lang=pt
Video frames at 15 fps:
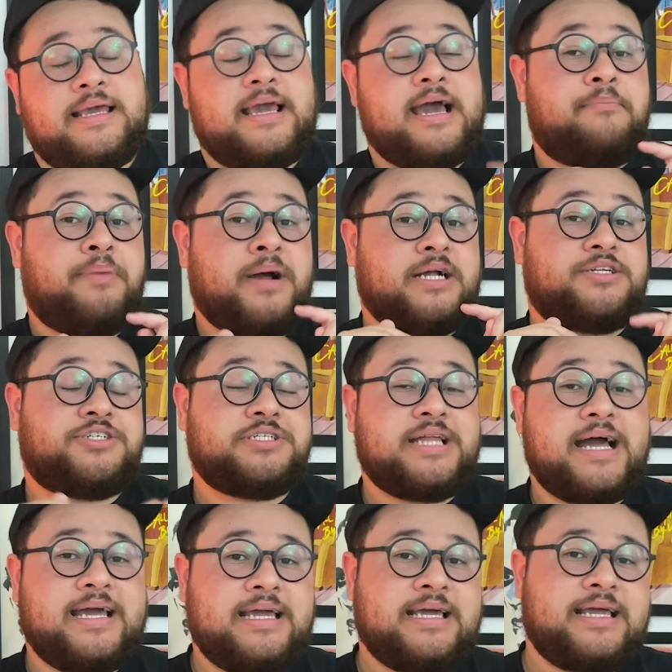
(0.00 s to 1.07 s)
E é a partir
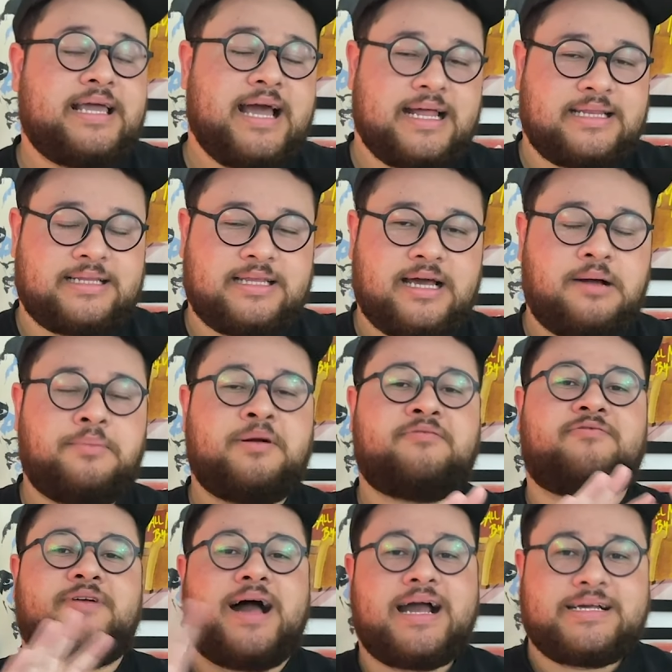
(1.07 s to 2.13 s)
daí que a trama
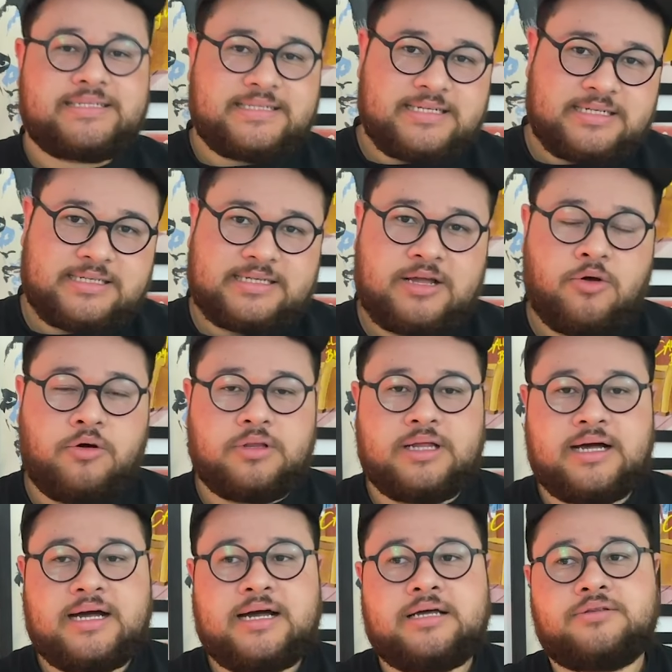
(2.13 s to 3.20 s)
vai se
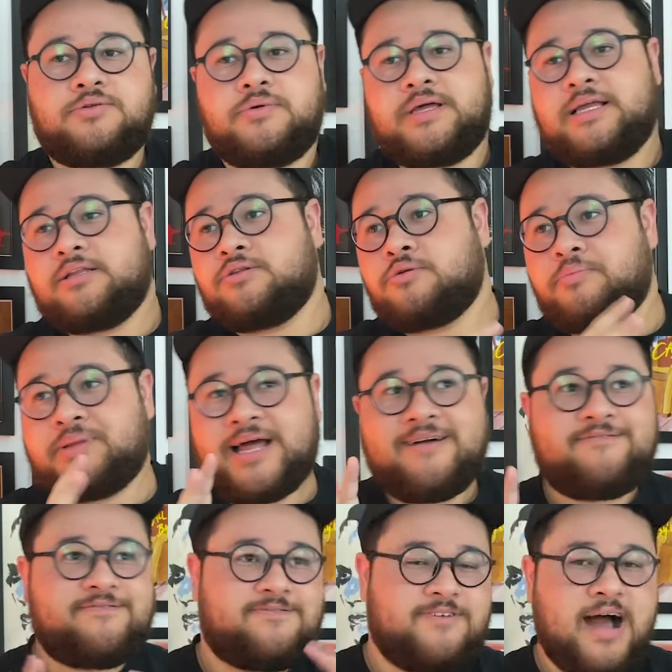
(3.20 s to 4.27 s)
desenrolando, indo para
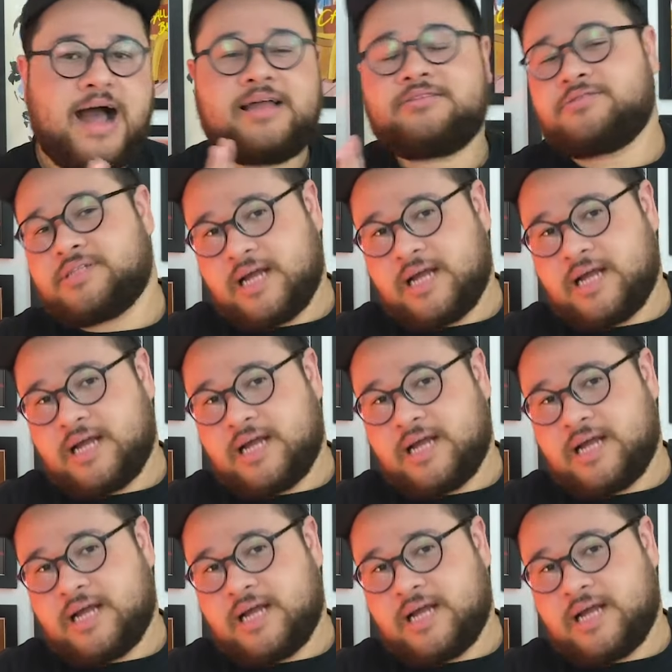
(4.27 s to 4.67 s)
vários